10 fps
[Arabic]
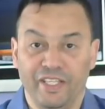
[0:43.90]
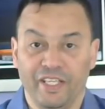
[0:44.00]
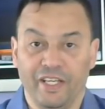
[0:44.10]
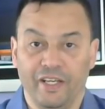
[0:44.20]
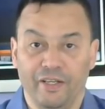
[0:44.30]

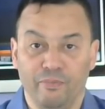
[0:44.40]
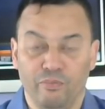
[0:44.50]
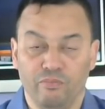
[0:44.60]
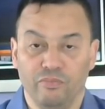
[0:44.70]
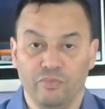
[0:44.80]
يعني ك
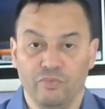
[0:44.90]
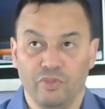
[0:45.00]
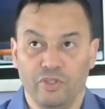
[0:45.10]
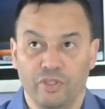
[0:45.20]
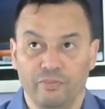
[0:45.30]

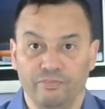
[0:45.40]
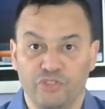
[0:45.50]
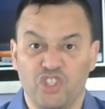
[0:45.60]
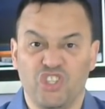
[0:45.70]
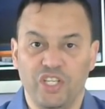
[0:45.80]

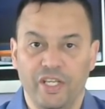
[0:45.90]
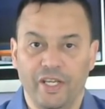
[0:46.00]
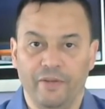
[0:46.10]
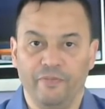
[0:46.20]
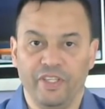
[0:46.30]

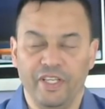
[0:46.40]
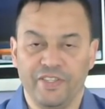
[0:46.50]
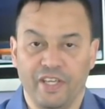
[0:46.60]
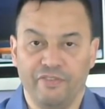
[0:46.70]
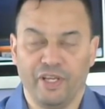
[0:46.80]
تشجيع
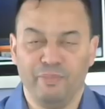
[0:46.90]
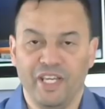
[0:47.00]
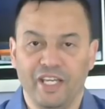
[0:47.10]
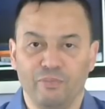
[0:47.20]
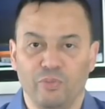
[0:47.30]
لي
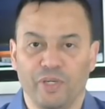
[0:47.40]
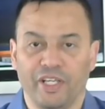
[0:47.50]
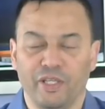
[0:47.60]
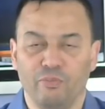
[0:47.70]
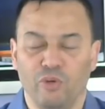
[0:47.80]
زانفيرميير
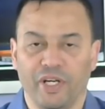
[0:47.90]
الممرضين